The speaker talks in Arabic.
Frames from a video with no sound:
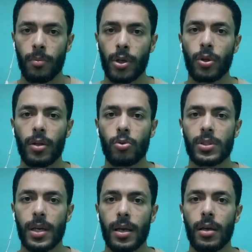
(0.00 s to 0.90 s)
برضو عنده
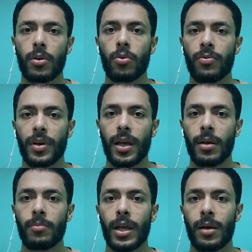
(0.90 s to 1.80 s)
ذكاء انه
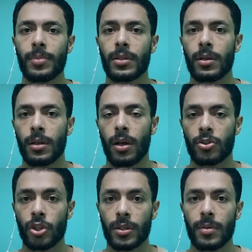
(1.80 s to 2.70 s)
فاهم لعيبه
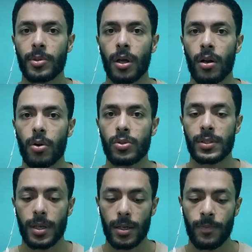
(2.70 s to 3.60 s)
الارجنتين بيتحركوا
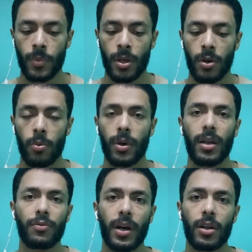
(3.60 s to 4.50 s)
ازاي
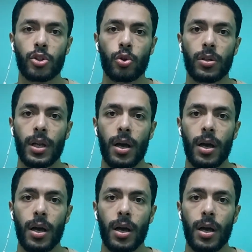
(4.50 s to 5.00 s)
وكان في اخر الشوط